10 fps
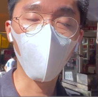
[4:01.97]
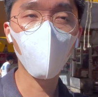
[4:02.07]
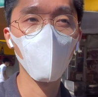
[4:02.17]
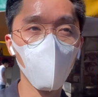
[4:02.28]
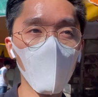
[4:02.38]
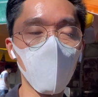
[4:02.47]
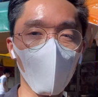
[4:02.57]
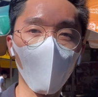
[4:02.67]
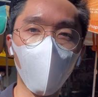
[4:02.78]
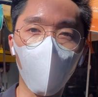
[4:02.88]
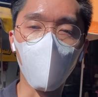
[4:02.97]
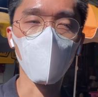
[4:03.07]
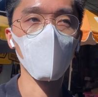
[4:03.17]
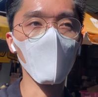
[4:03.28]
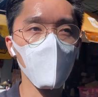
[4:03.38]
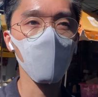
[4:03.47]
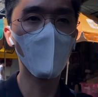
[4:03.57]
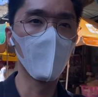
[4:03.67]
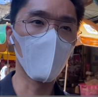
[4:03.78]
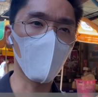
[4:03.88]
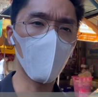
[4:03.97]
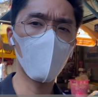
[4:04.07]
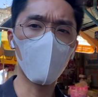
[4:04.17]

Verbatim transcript: ไม่ค่อยรู้เรื่องเท่าไหร่ก็